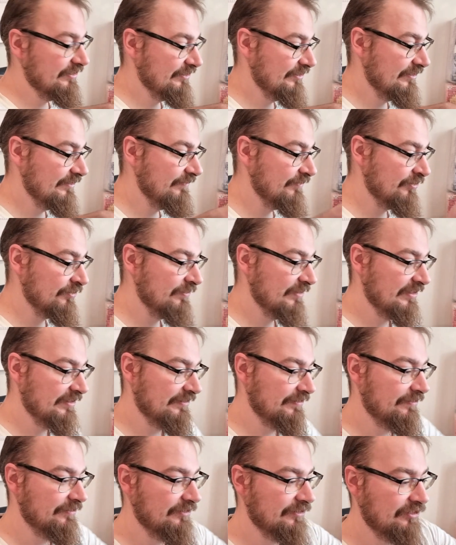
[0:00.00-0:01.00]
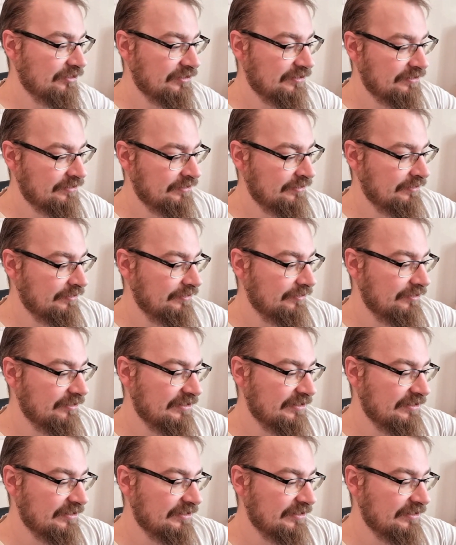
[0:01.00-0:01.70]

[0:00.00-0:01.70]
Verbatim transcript: Czyli w sumie z, y,